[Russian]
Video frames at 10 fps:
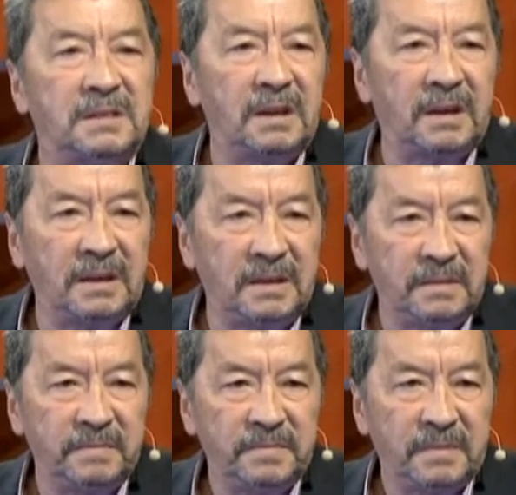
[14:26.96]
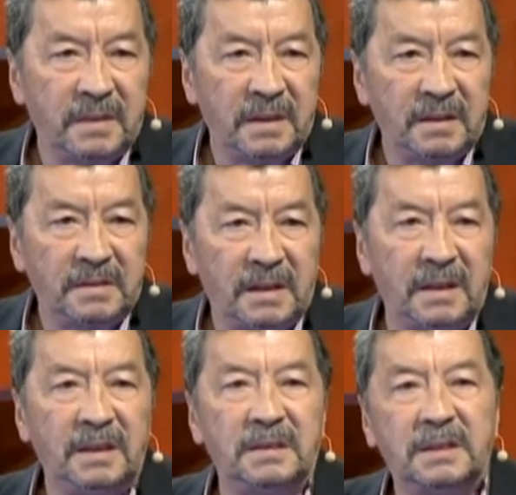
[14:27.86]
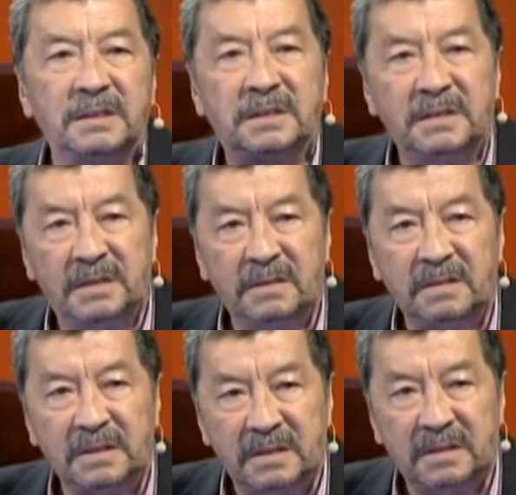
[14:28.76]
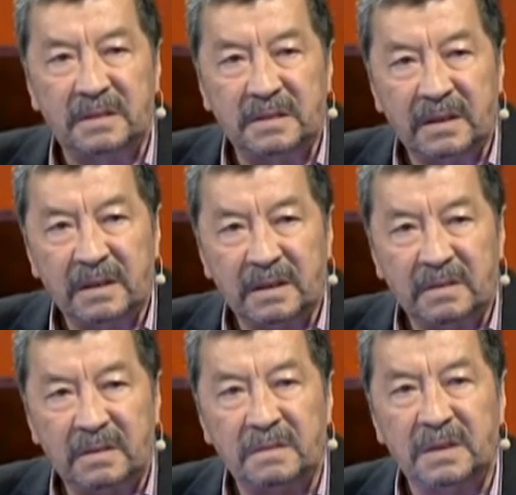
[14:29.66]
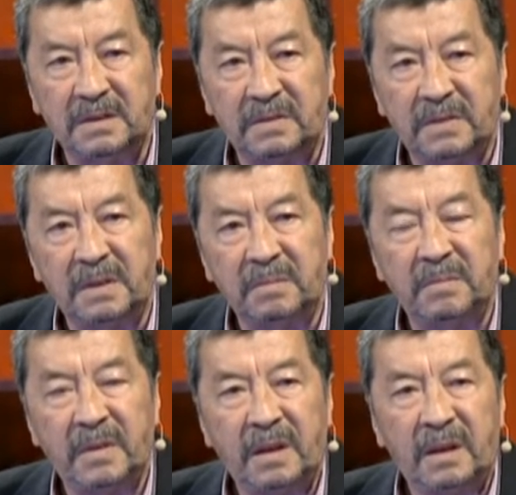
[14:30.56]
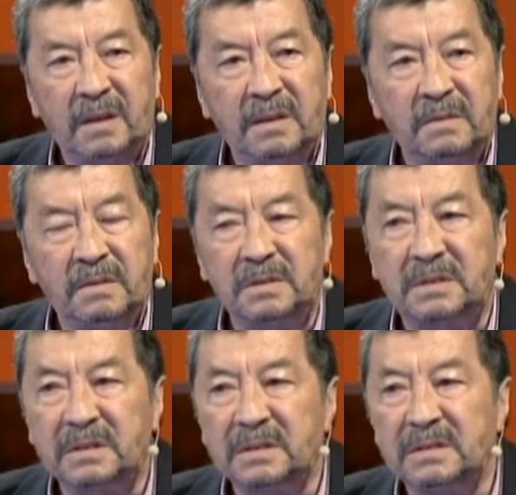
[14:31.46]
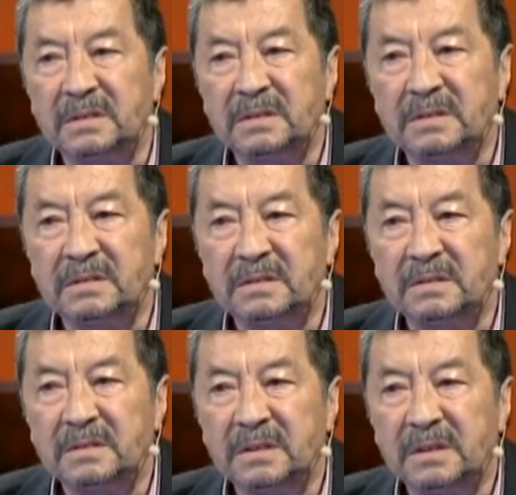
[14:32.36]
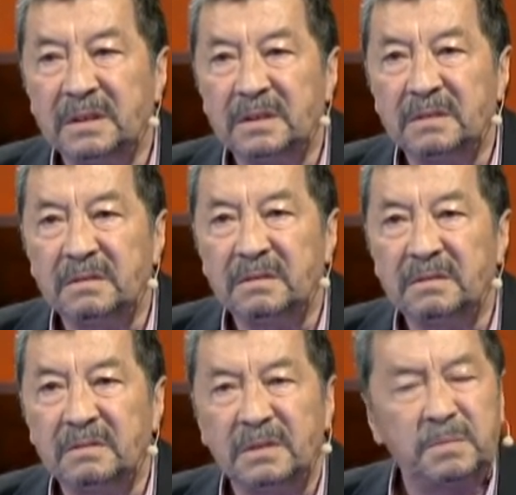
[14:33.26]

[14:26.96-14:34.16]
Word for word: Шарай. На ней держится весь, весь фильм. Вот, э, вот,